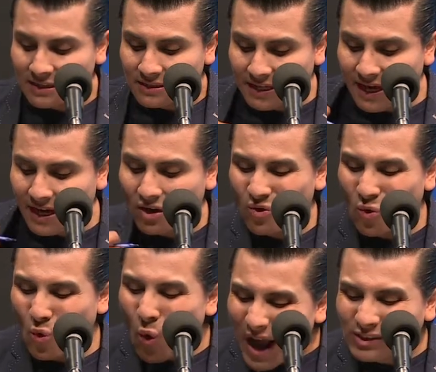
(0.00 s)
de
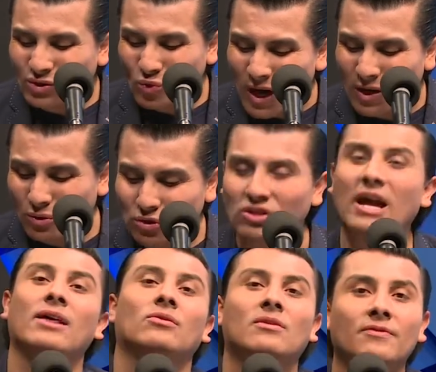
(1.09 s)
cuánto ha
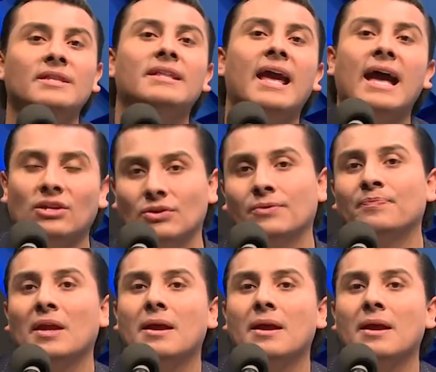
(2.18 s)
costado el fin de año